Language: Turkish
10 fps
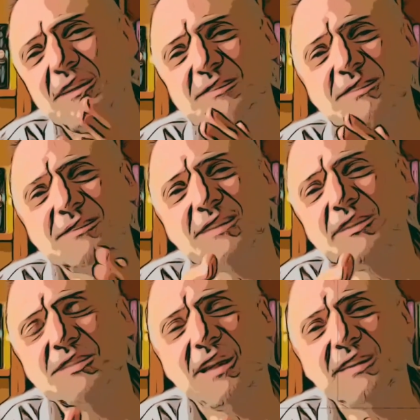yersiniz,
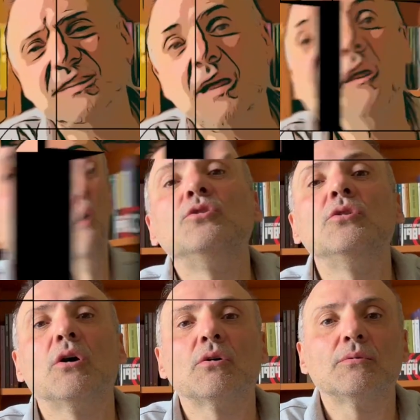geçer gider.
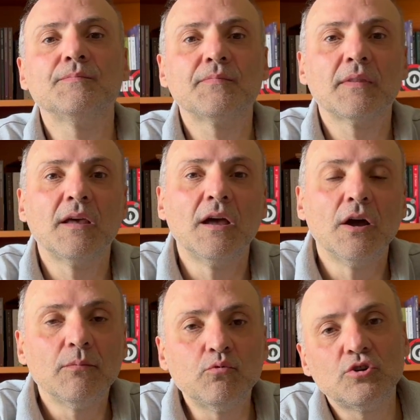Yok.
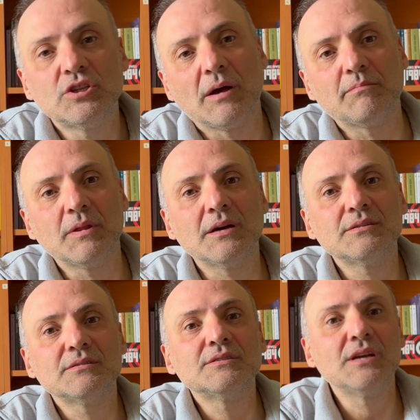Bu
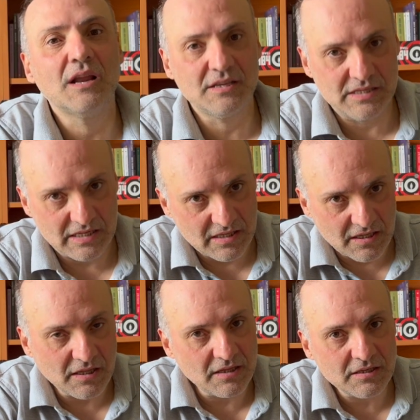kitaplar çerezlik
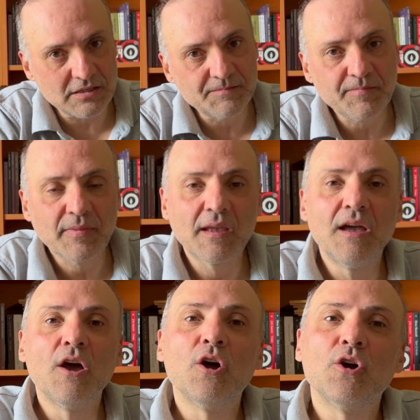değildir.
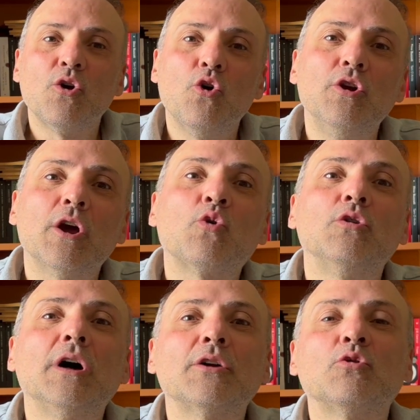Öyle
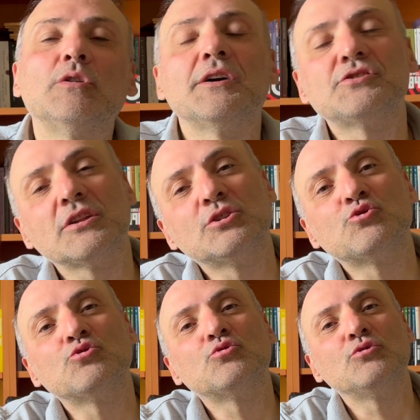kolay kolay çatır
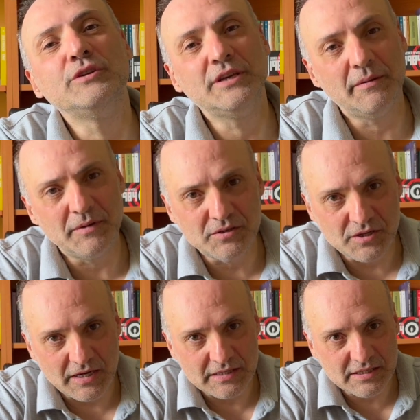çutur
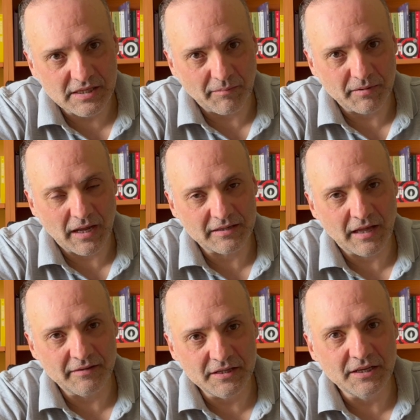yiyebileceğiniz
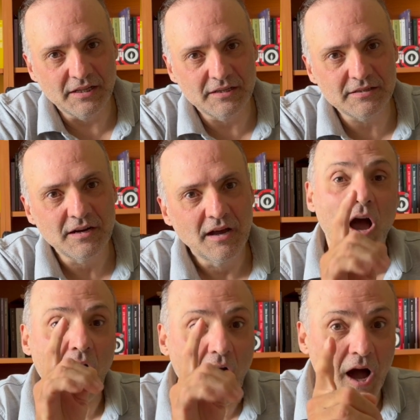kitaplardan değildir.
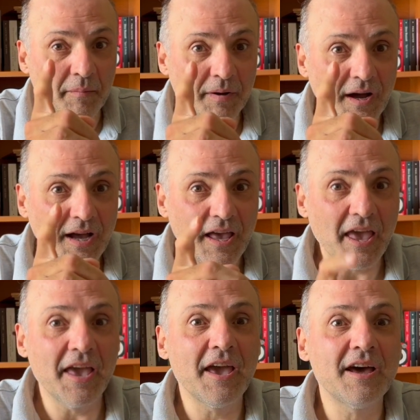Ama
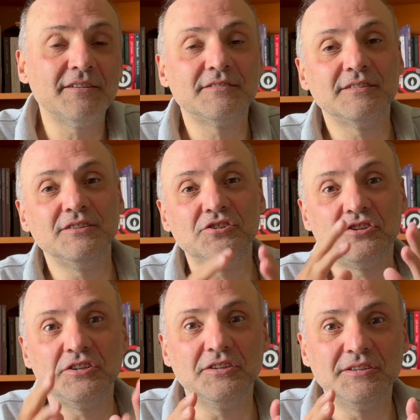eğer
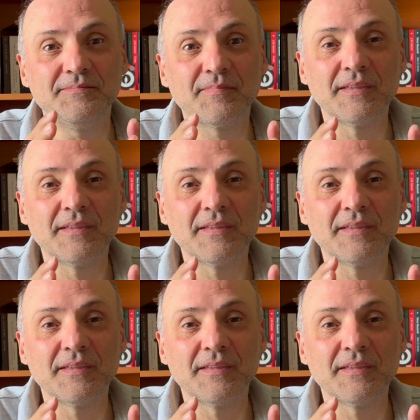işin